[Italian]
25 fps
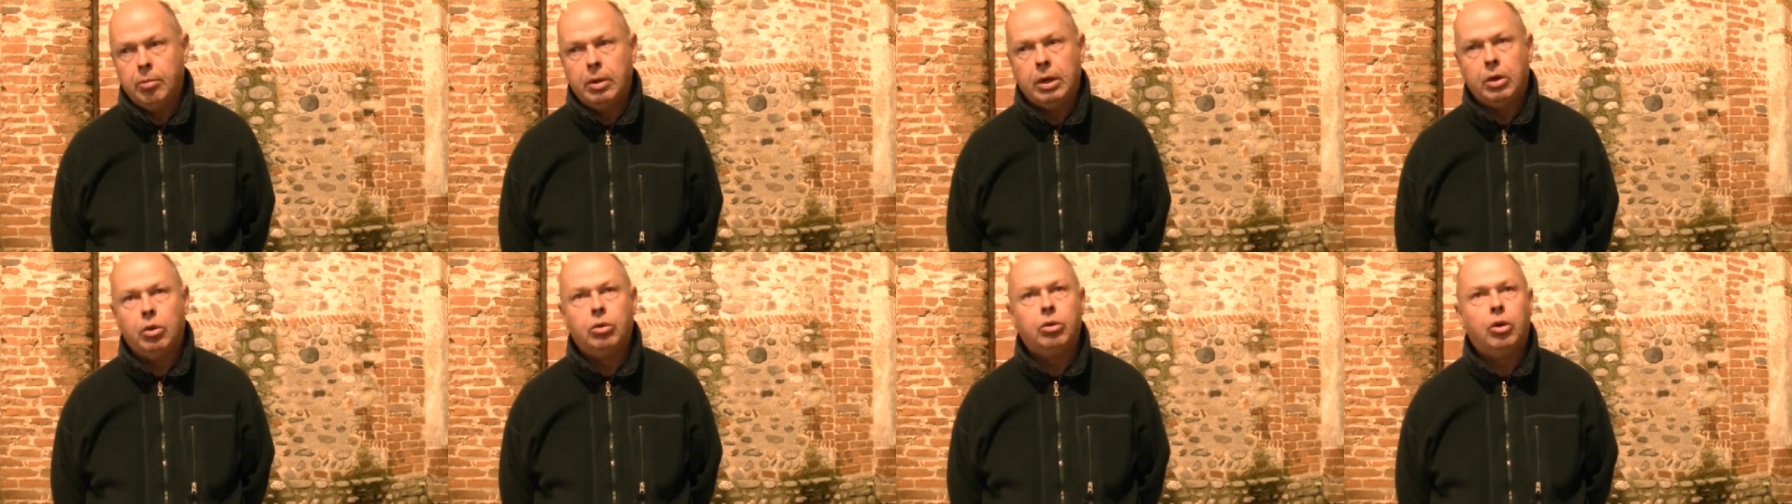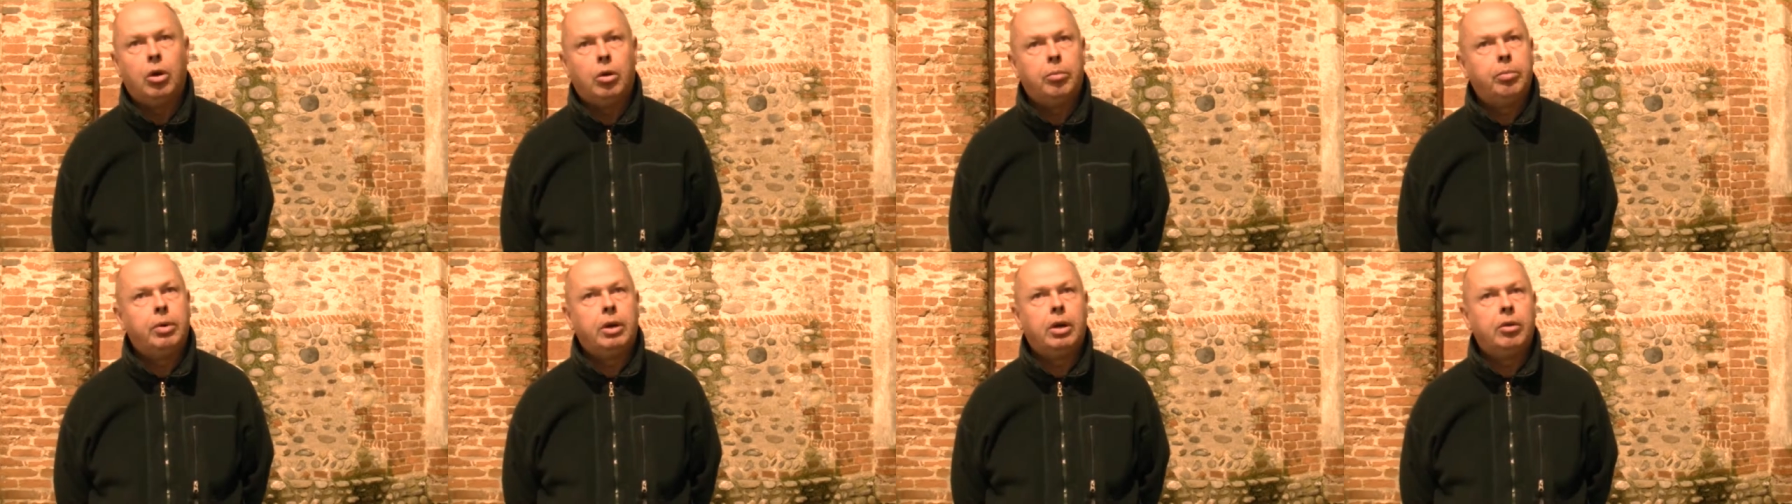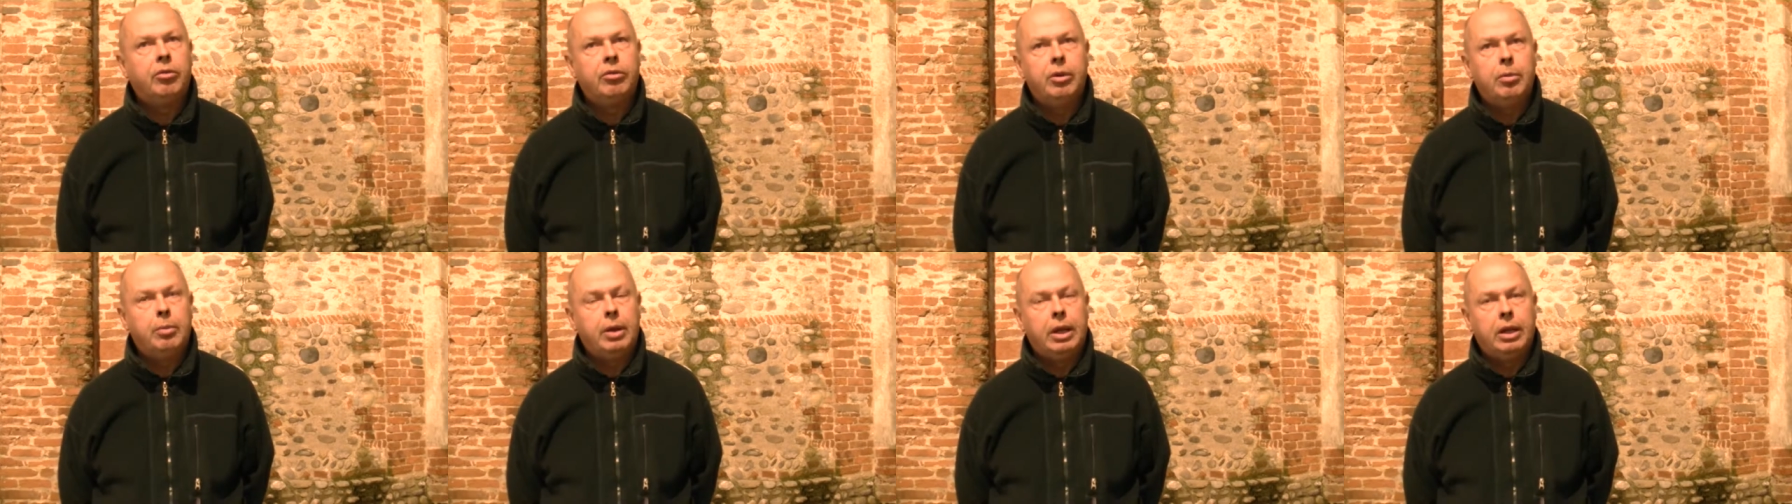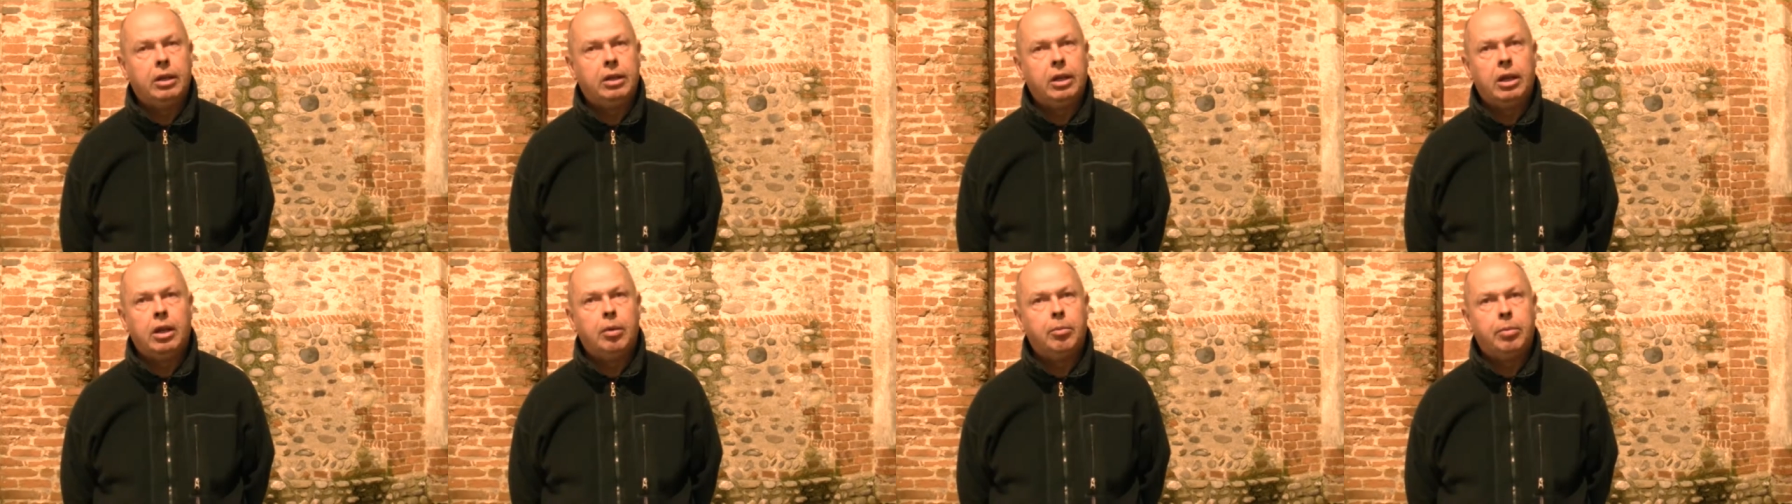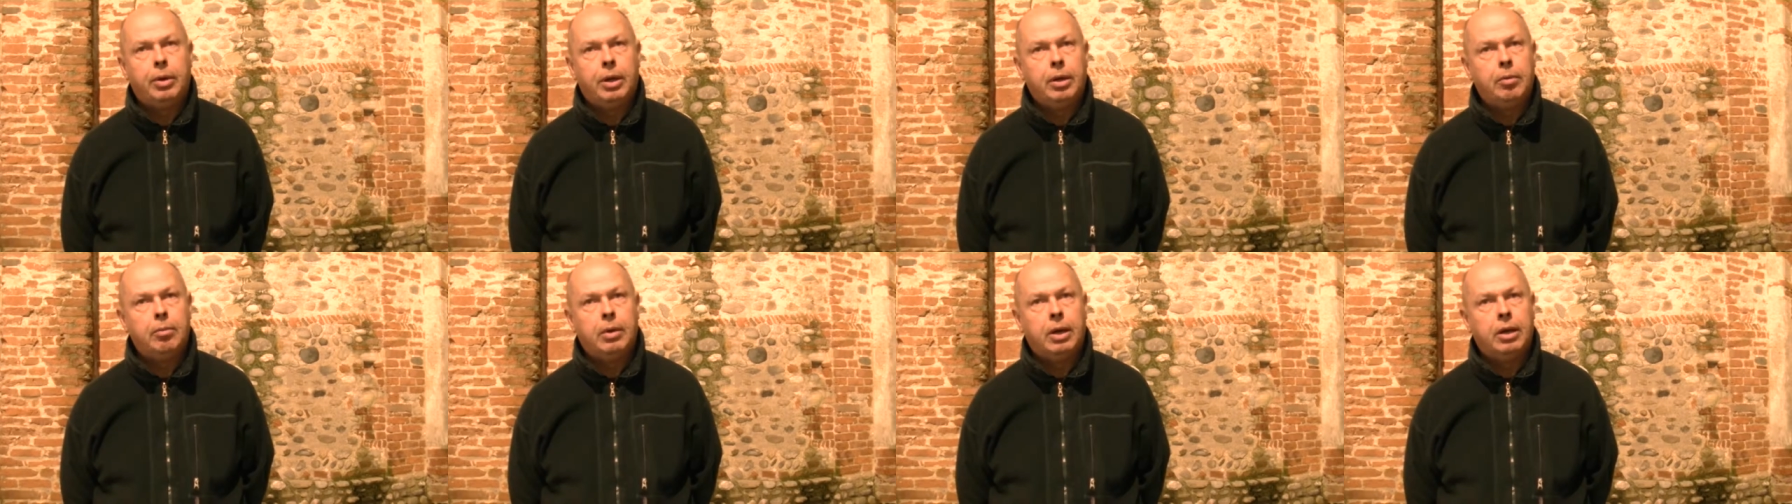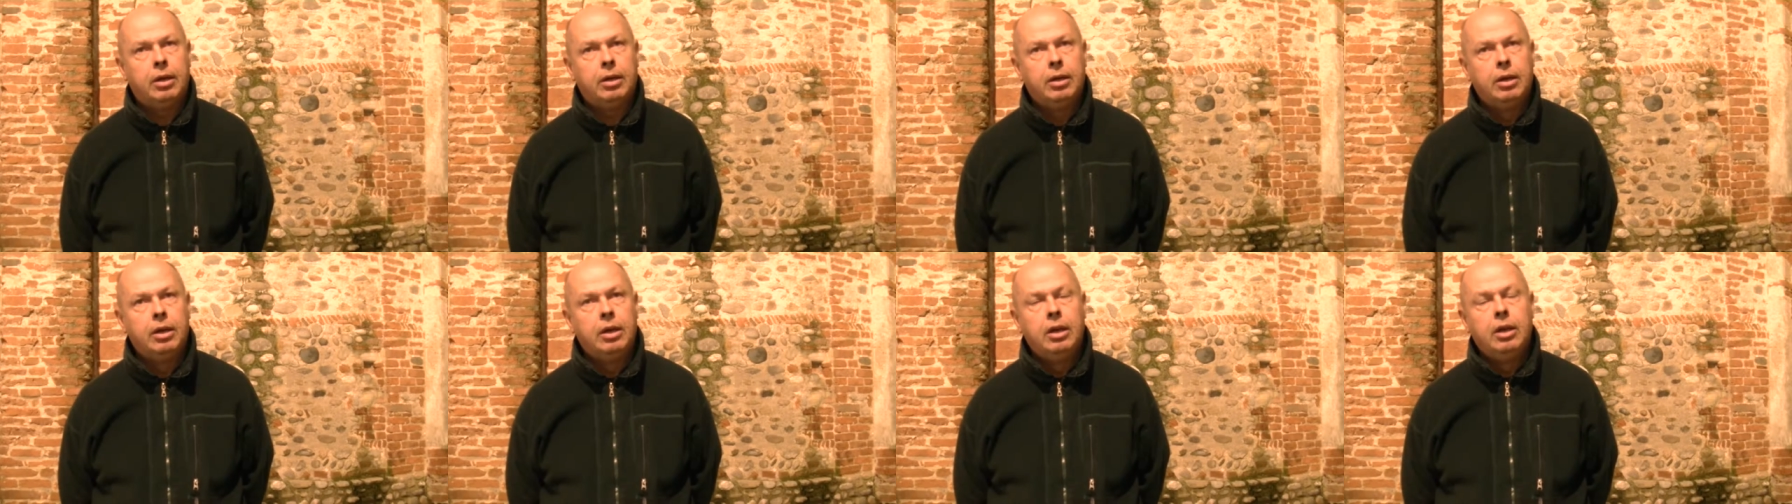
manodopera ovviamente è la prima,